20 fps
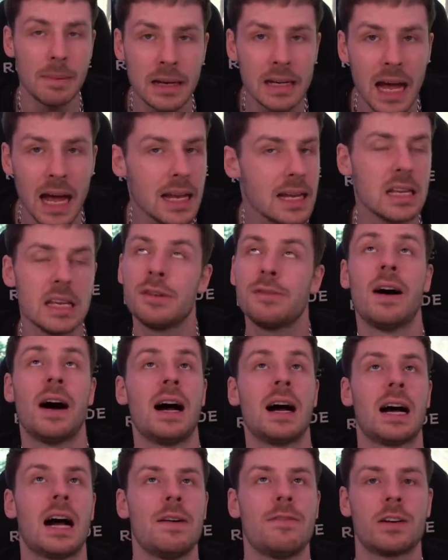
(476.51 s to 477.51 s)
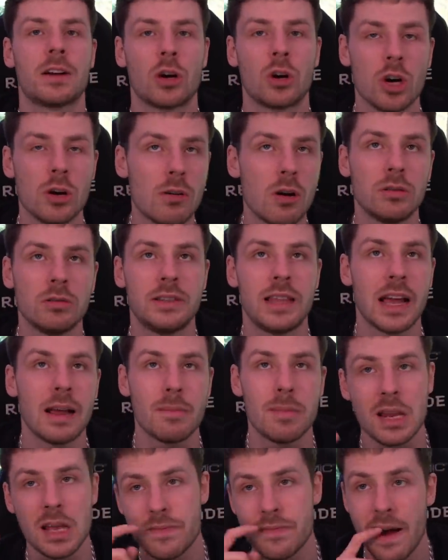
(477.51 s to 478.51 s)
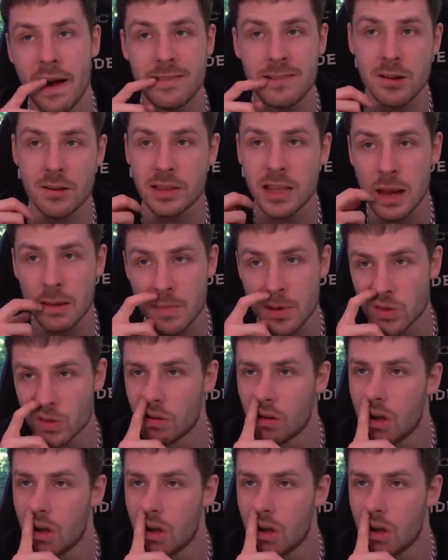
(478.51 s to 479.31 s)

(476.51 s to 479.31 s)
Aber nein, ich fahre einfach darüber und denke mir nicht weiter und denke mir